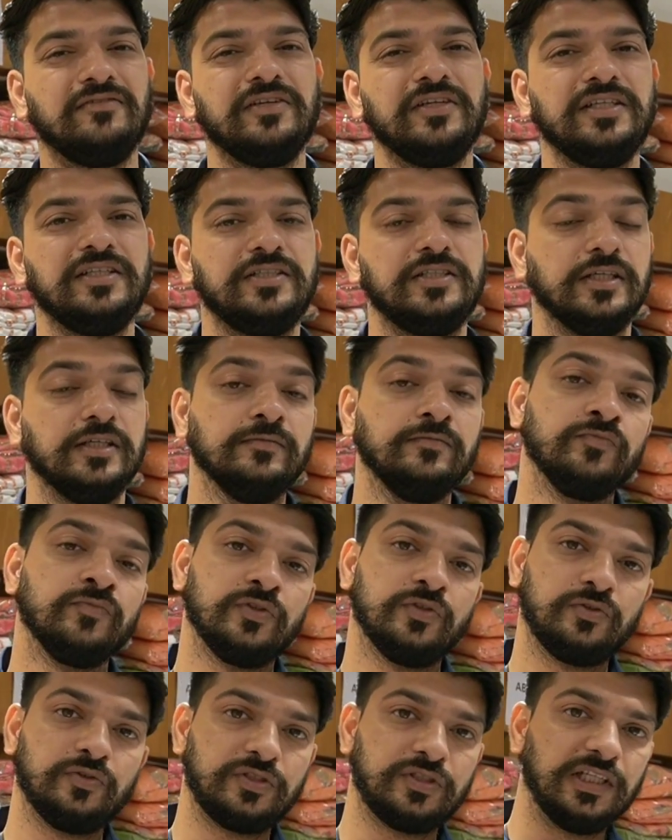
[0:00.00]
हैवी नहीं
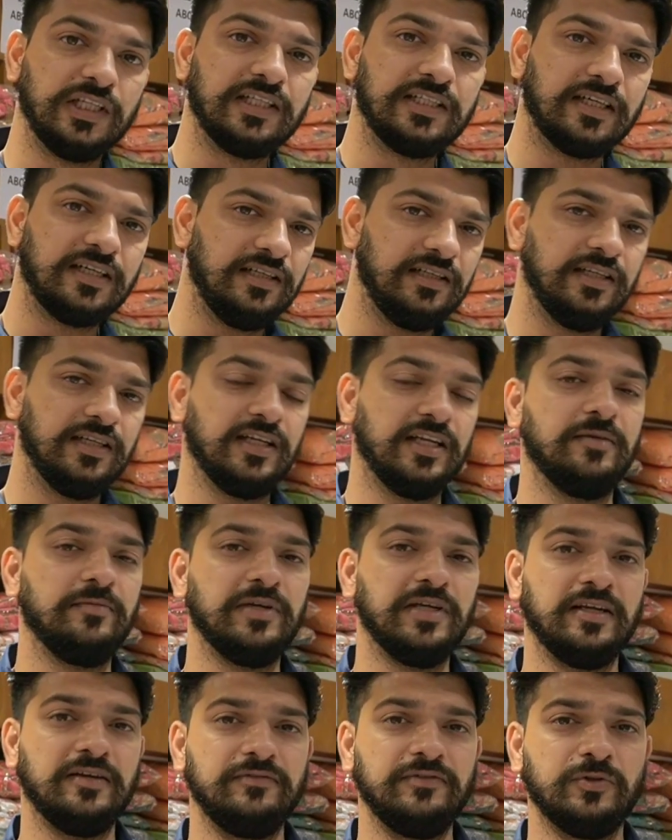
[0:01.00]
चाहिए तो सिल्क साड़ी दिखने
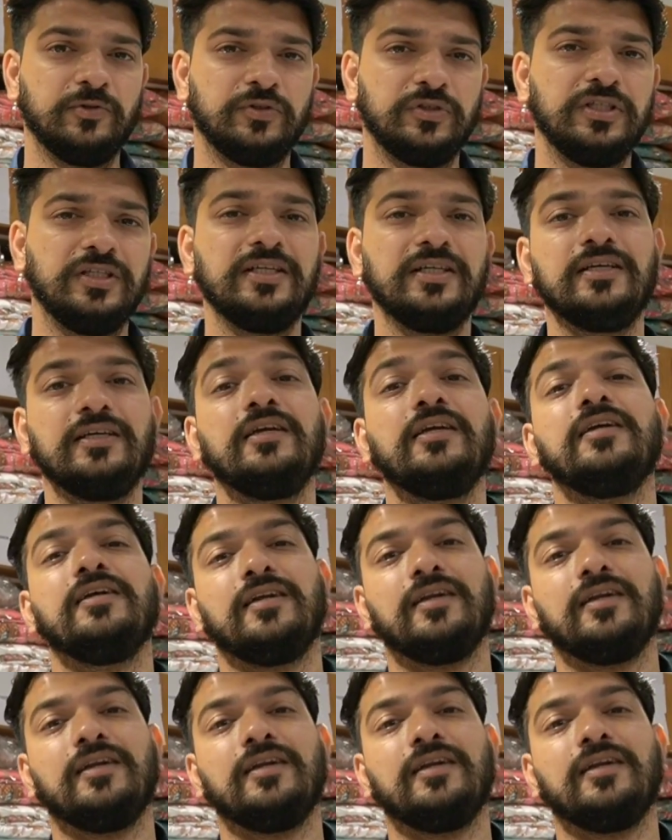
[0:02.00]
में हैवी होती है